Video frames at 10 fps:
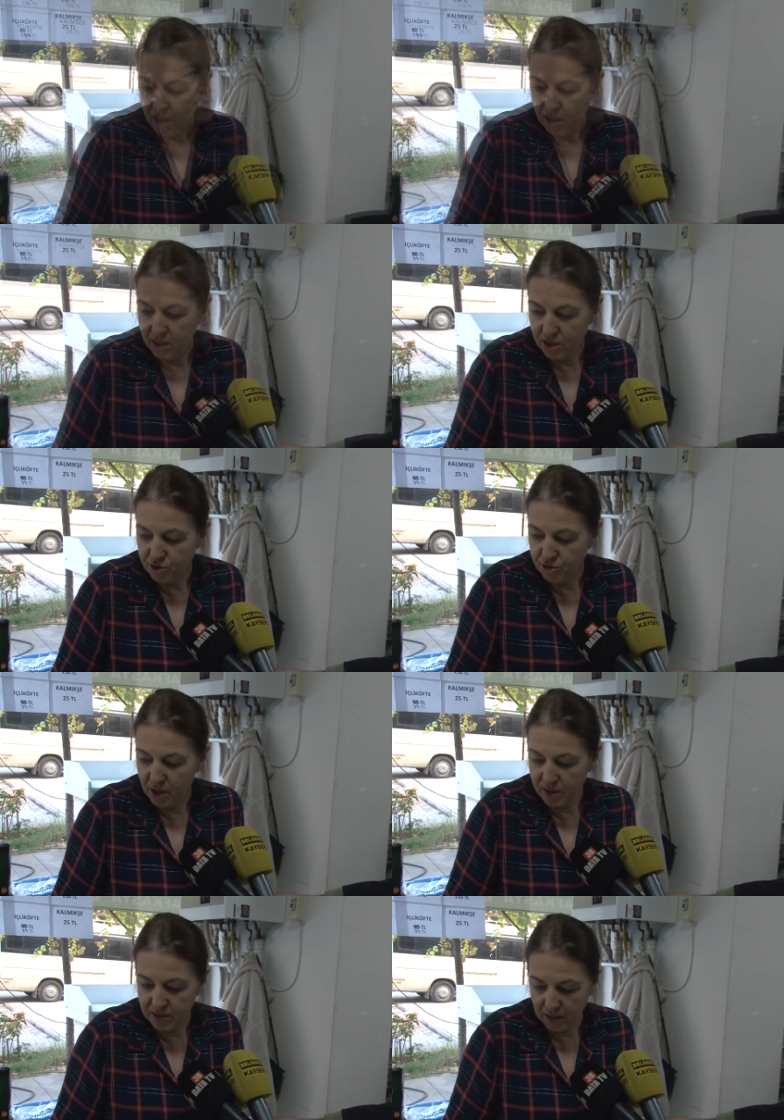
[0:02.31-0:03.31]
Ee,
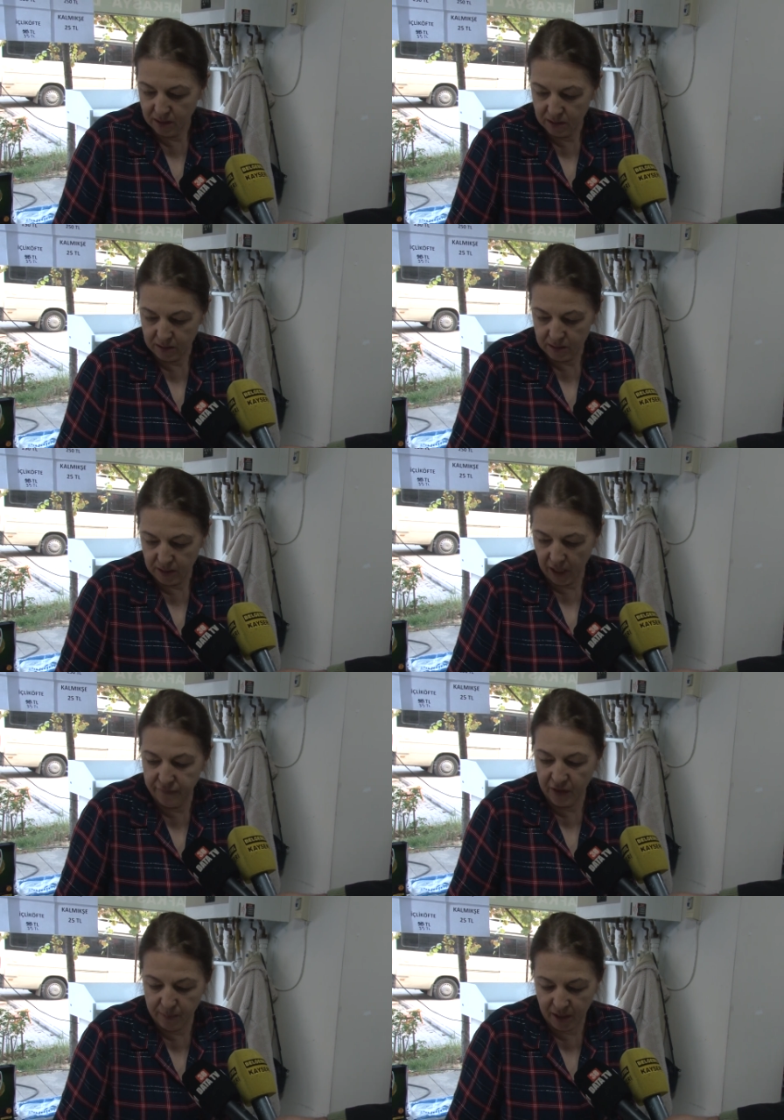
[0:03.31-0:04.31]
şu anda
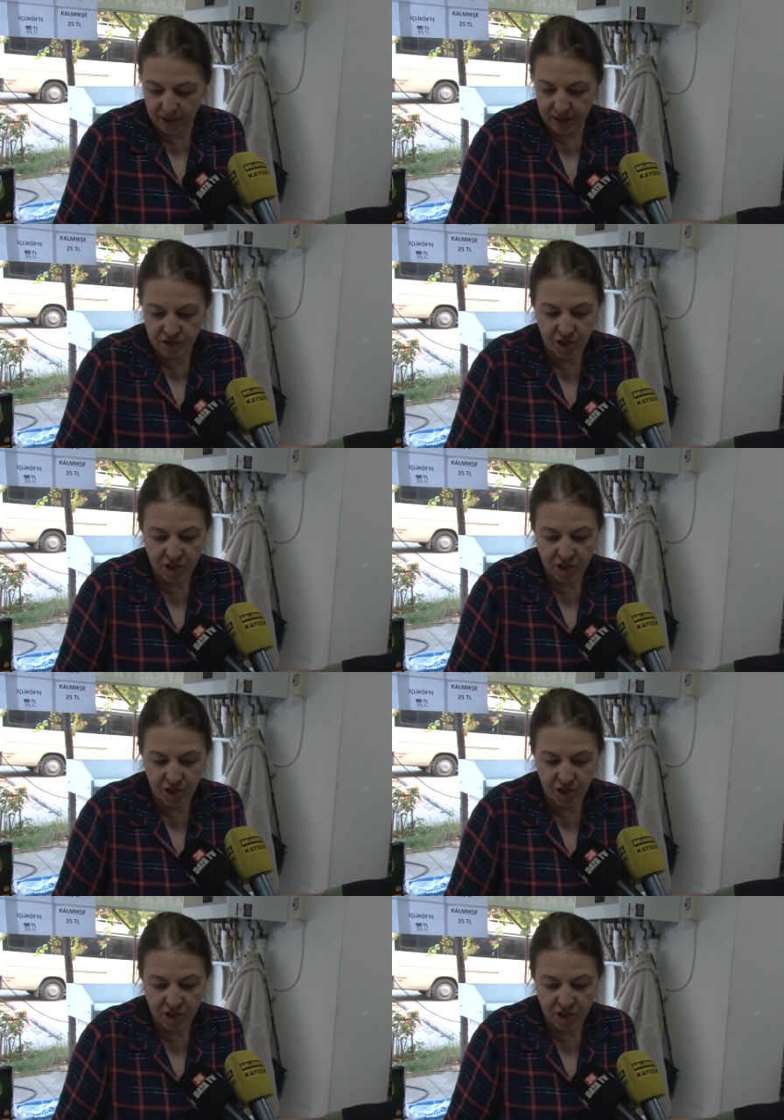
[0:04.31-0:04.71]
ev yemekleri